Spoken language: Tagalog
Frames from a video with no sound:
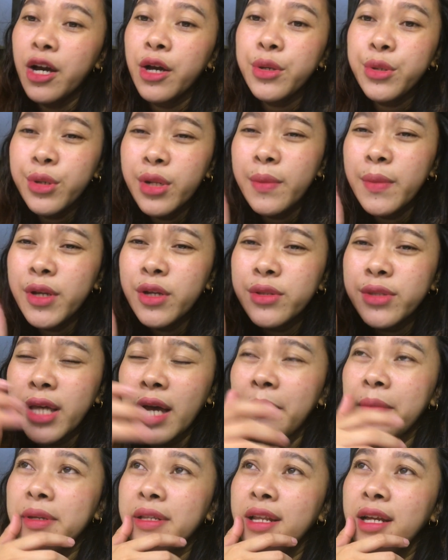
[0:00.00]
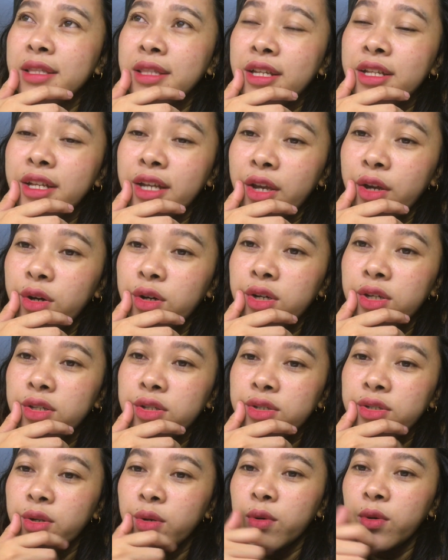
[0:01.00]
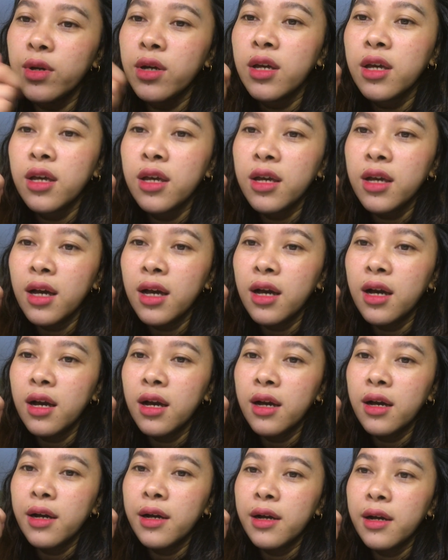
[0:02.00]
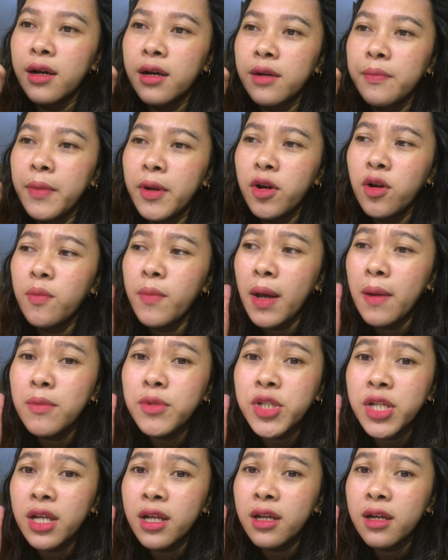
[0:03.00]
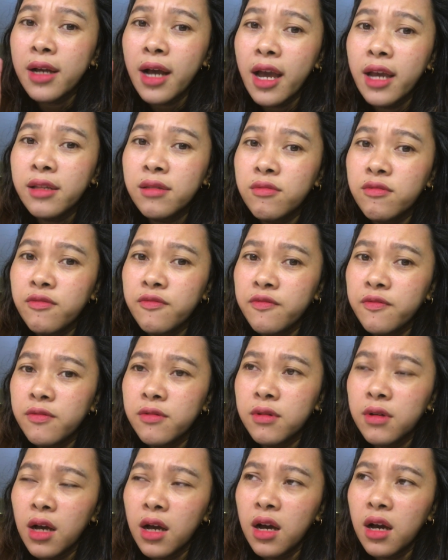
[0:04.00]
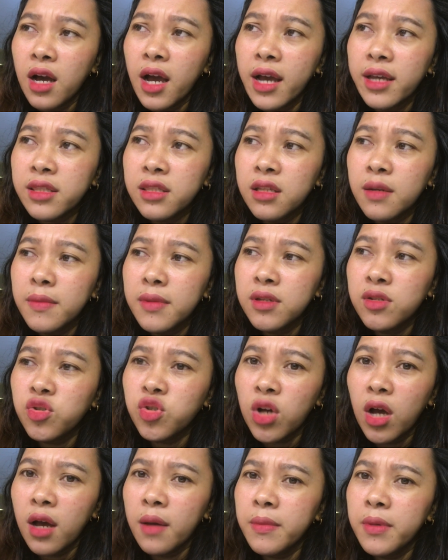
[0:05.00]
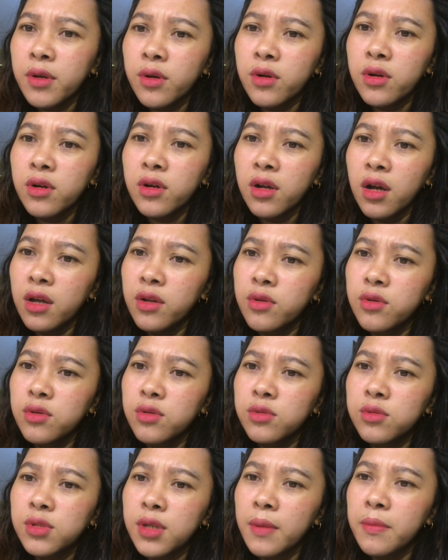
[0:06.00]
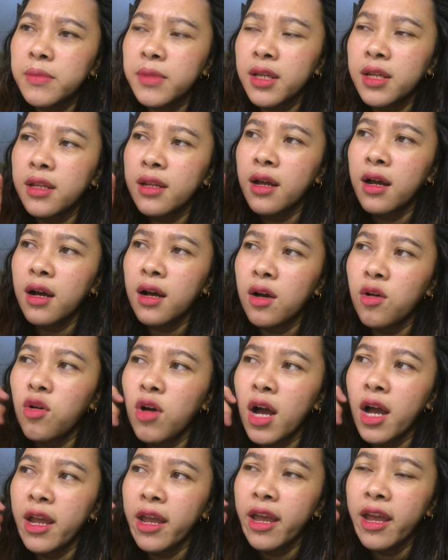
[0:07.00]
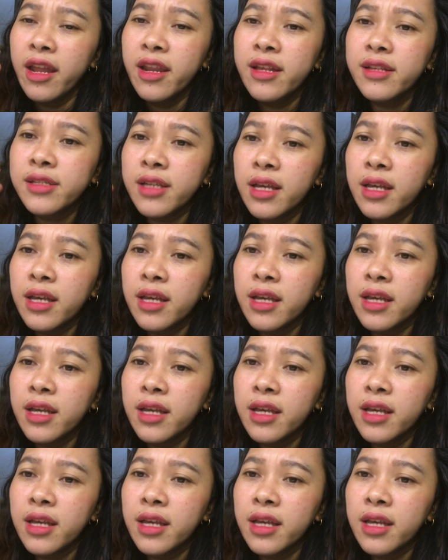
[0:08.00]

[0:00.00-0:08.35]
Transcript: yun naman yung topic natin ngayon. So, Uh, pero ma'am, she kahit uh, kahit naman chubby or ano something na uh, any